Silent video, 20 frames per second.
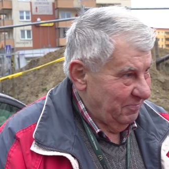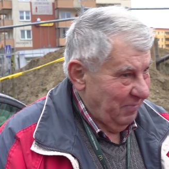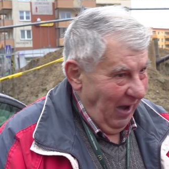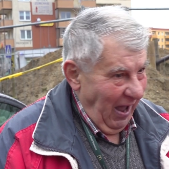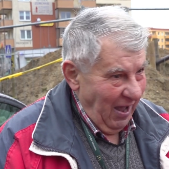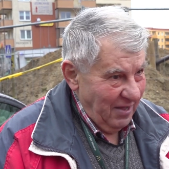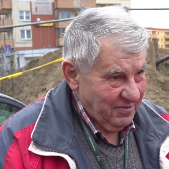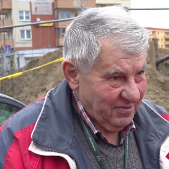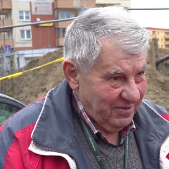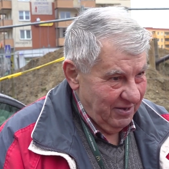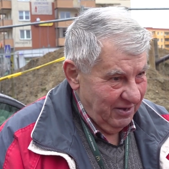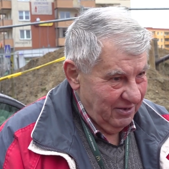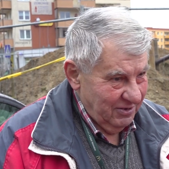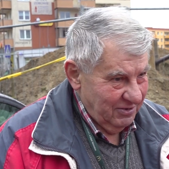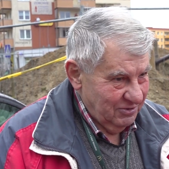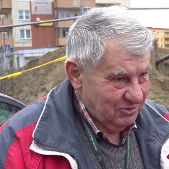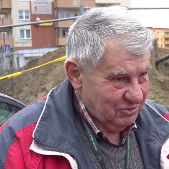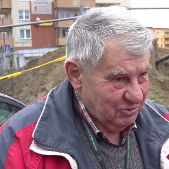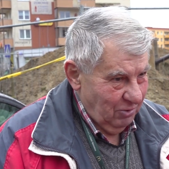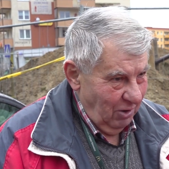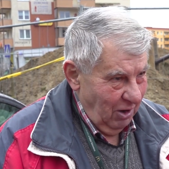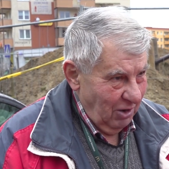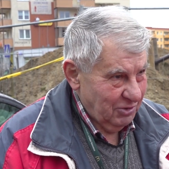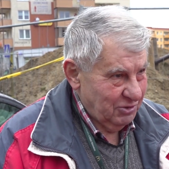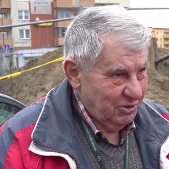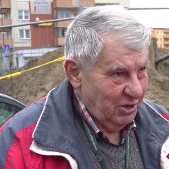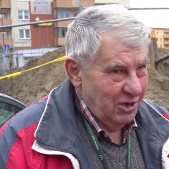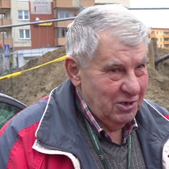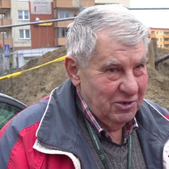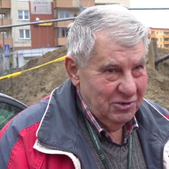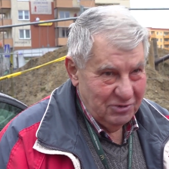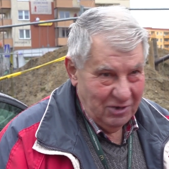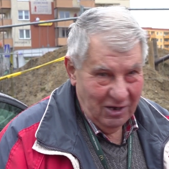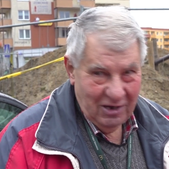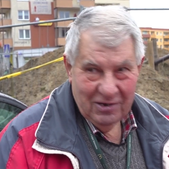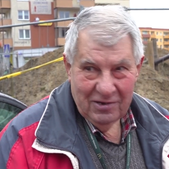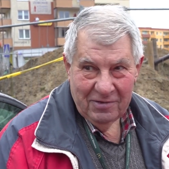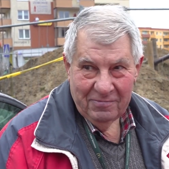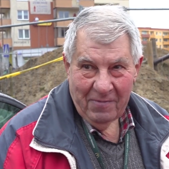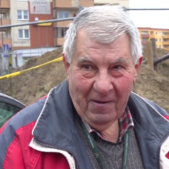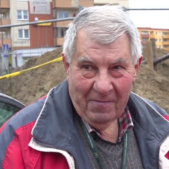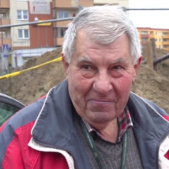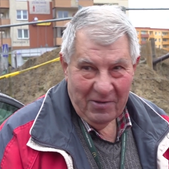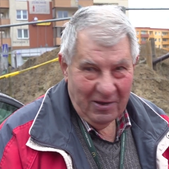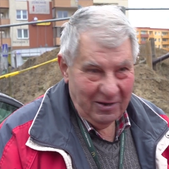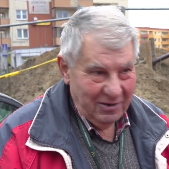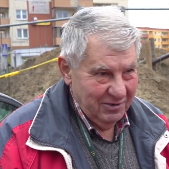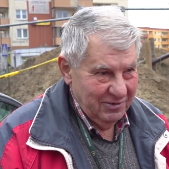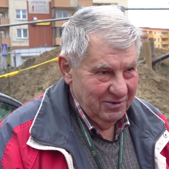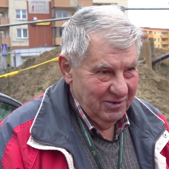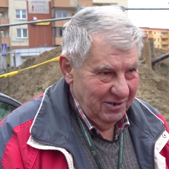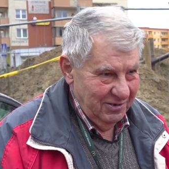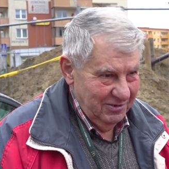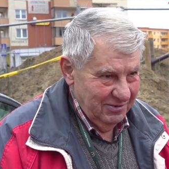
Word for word: Plastik i szkło gdzie indziej, papiery gdzie